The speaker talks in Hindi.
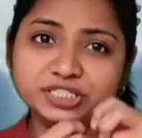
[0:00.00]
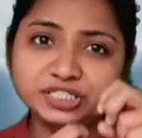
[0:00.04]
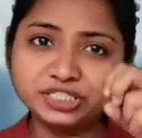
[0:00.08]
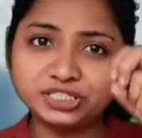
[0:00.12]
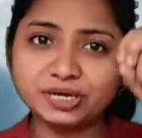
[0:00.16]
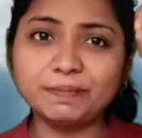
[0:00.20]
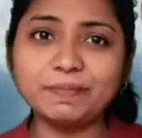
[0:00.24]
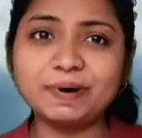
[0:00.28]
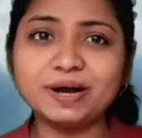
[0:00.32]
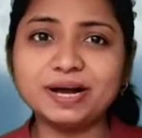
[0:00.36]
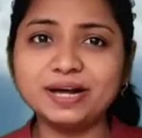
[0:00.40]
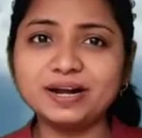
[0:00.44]

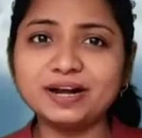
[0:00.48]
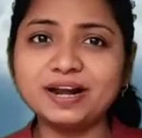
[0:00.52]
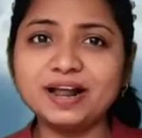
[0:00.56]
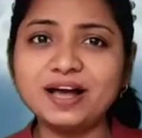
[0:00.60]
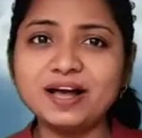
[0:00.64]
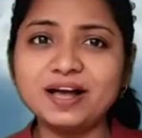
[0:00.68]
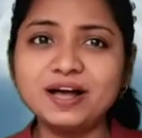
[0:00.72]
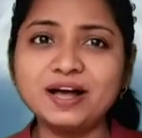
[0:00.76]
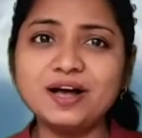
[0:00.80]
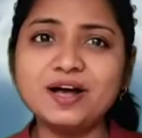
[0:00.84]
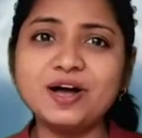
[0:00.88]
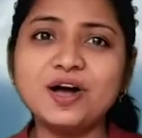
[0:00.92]

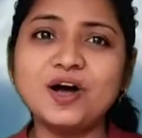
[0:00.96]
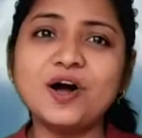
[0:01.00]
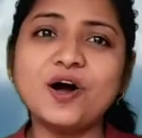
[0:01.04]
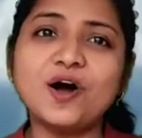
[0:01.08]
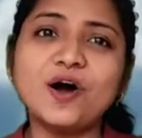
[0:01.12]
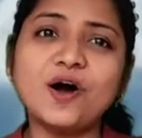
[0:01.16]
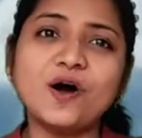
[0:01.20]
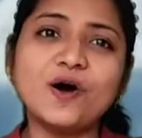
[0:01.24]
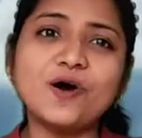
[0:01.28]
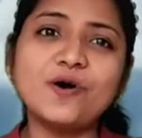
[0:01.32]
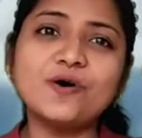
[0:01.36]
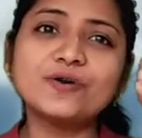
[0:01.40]
चमकना
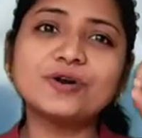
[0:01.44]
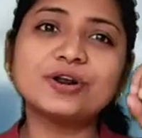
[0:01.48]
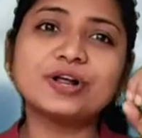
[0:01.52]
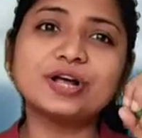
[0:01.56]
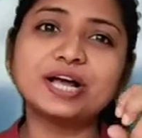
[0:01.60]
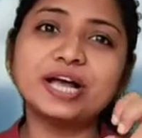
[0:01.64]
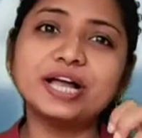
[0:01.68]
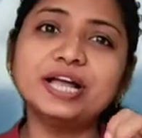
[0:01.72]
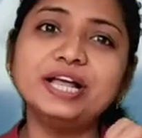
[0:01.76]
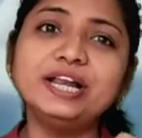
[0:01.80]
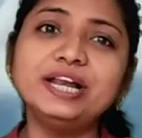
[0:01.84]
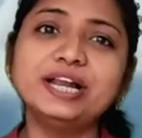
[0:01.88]
और
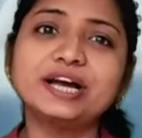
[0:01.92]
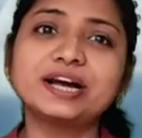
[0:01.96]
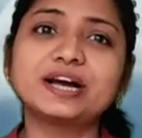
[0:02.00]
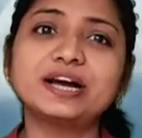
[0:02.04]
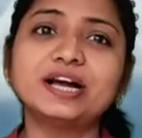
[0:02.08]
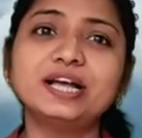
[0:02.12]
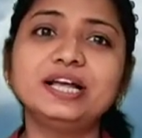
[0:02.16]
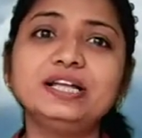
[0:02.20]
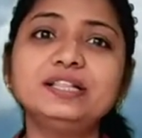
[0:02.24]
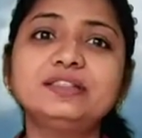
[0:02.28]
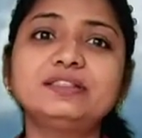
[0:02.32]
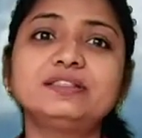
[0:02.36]
कहीं ना
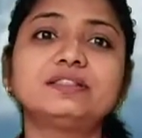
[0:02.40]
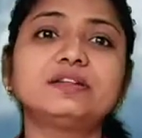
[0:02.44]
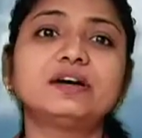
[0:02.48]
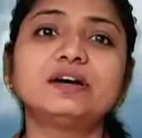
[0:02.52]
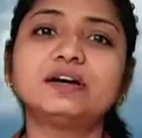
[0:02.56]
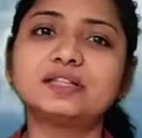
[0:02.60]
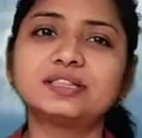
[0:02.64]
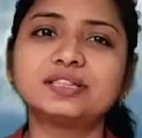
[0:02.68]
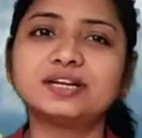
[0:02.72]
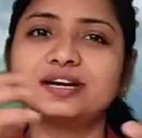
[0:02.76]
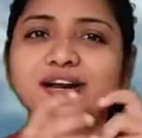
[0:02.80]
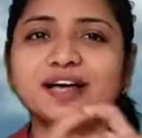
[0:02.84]
कहीं
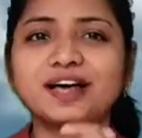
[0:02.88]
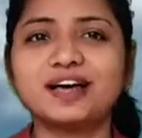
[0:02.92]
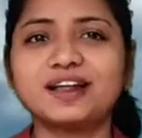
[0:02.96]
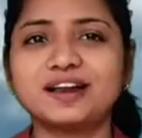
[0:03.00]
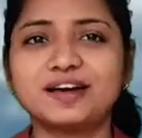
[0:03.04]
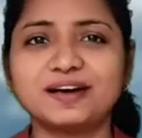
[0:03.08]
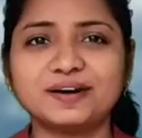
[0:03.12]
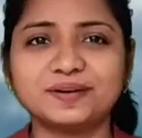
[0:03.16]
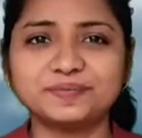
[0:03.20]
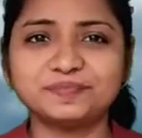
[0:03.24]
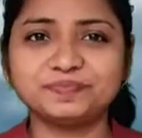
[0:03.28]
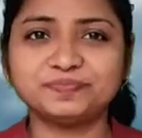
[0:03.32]

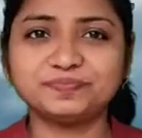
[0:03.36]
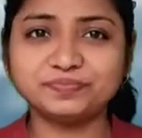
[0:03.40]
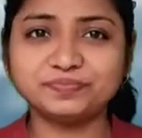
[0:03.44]
तड़तड़ाना